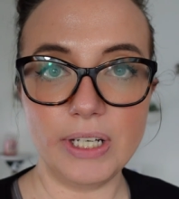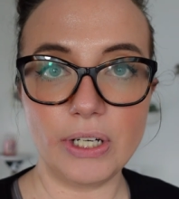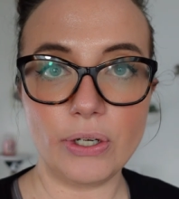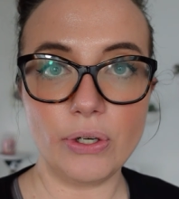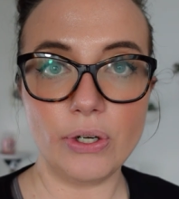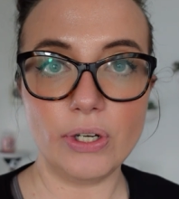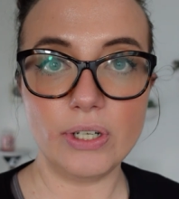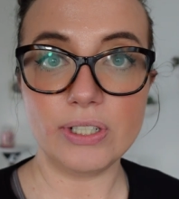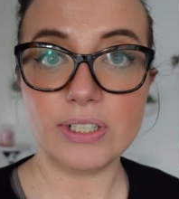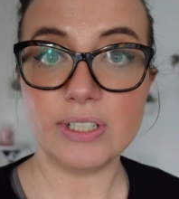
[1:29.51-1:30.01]
Ihr
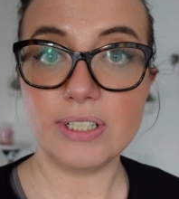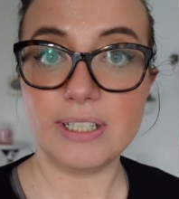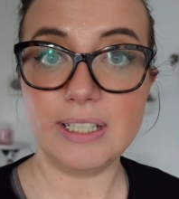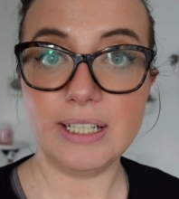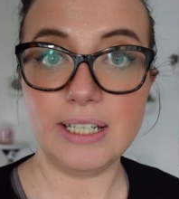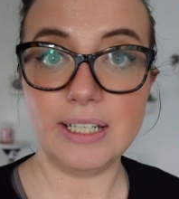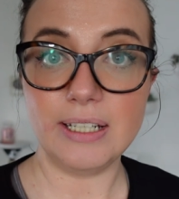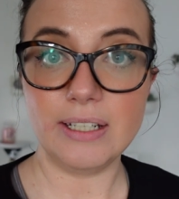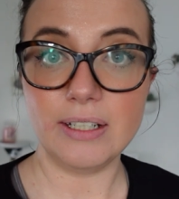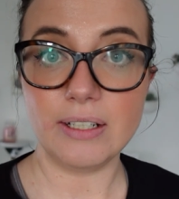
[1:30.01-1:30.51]
könnt
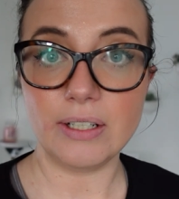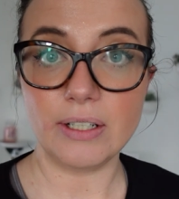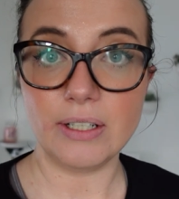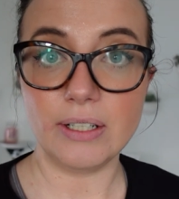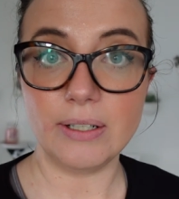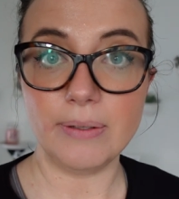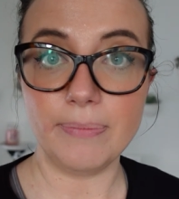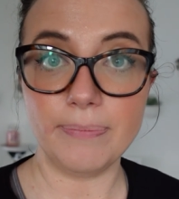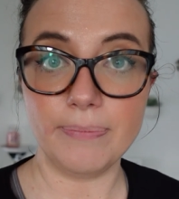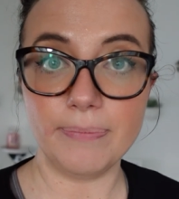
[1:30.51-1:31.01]
den
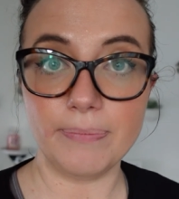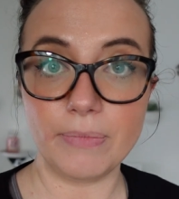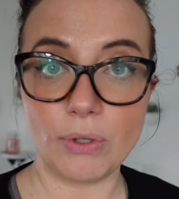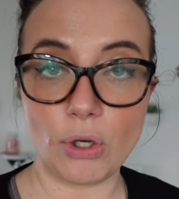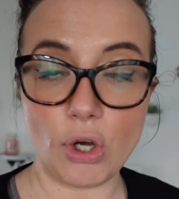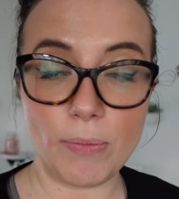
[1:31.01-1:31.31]
ähm,